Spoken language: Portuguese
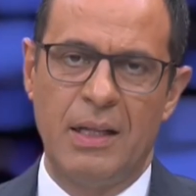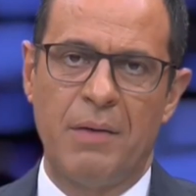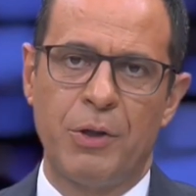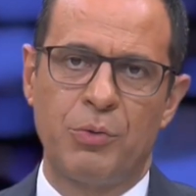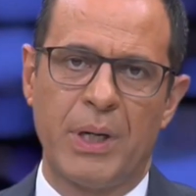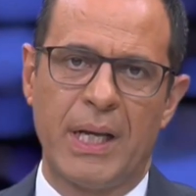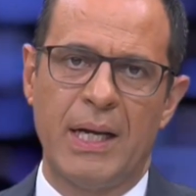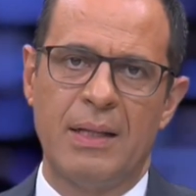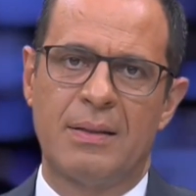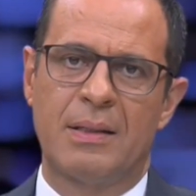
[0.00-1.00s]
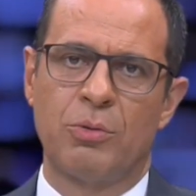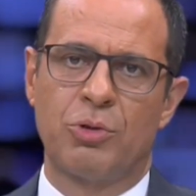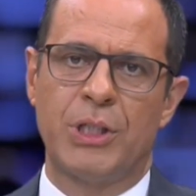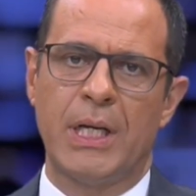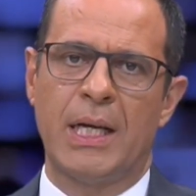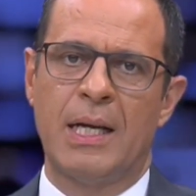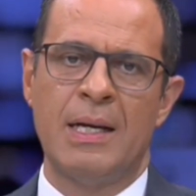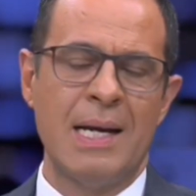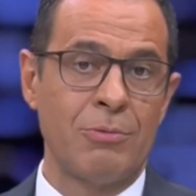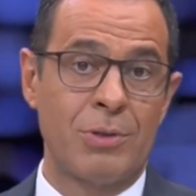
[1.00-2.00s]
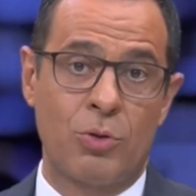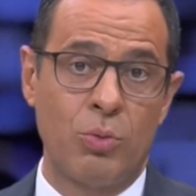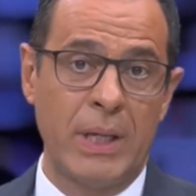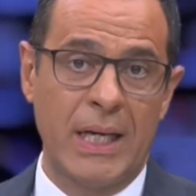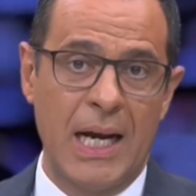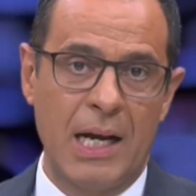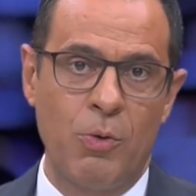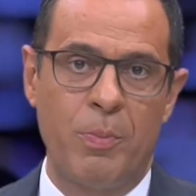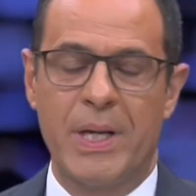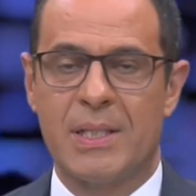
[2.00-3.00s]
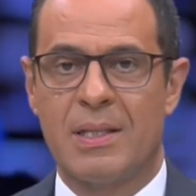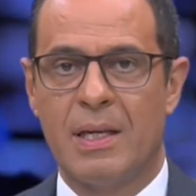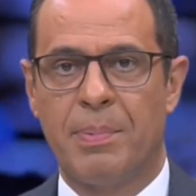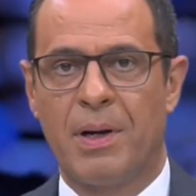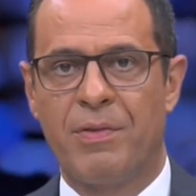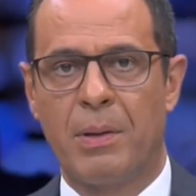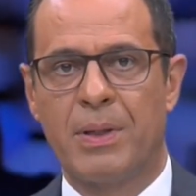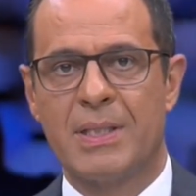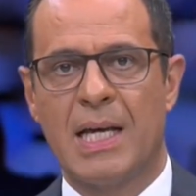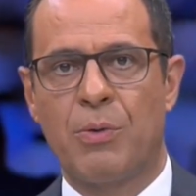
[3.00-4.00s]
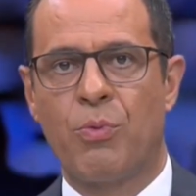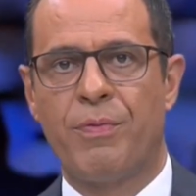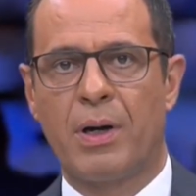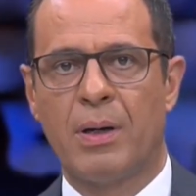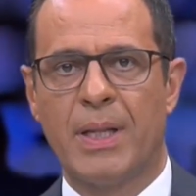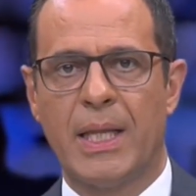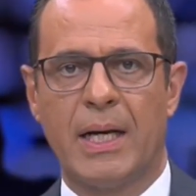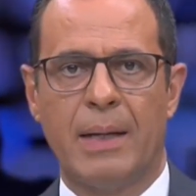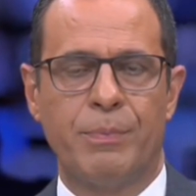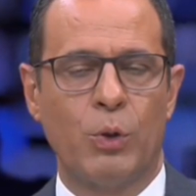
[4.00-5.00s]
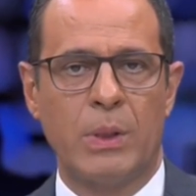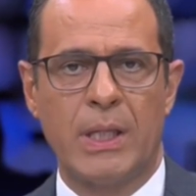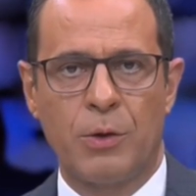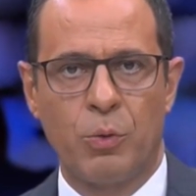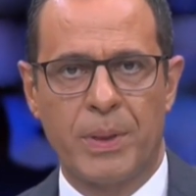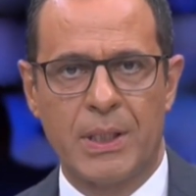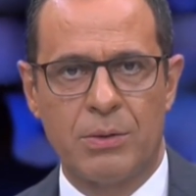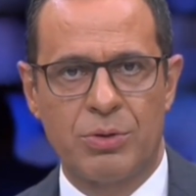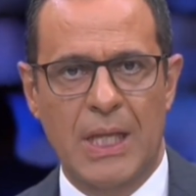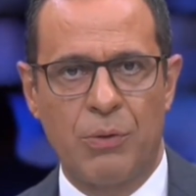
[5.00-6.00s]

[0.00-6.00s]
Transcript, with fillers: Ventura garante que o Chega não se coligará com o PSD para viabilizar um governo na Madeira. O líder do partido está no